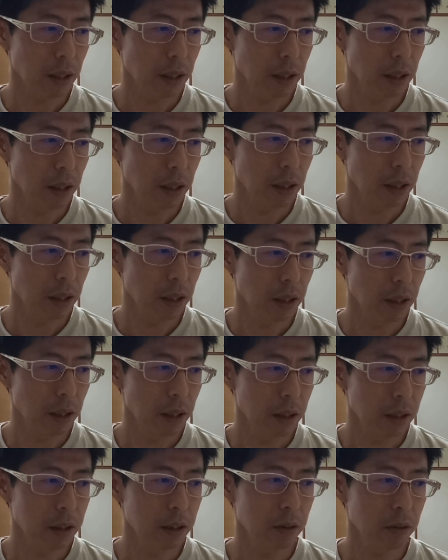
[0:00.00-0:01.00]

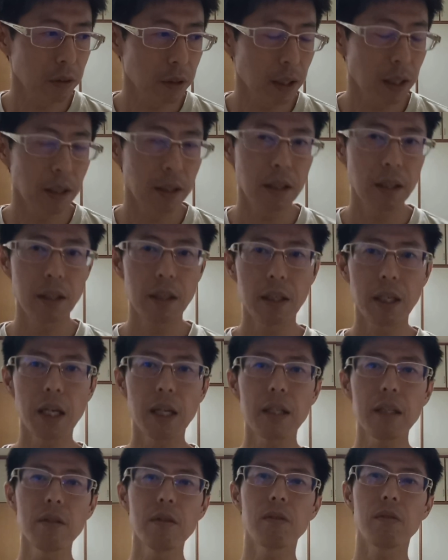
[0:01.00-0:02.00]
えー、しのいで、で、
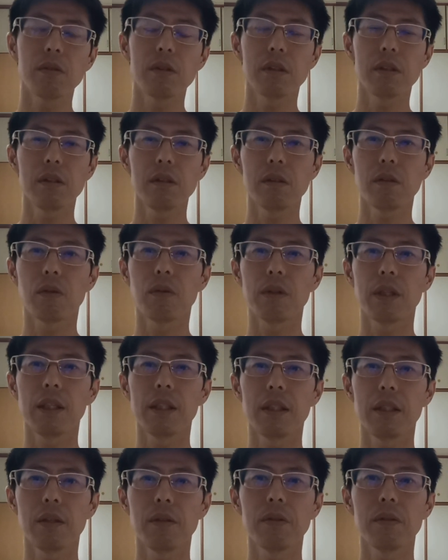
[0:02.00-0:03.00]
体をこうずっと固定
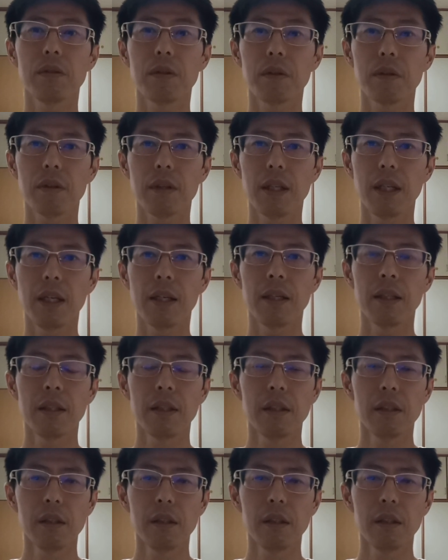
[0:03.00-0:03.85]
しておくのって、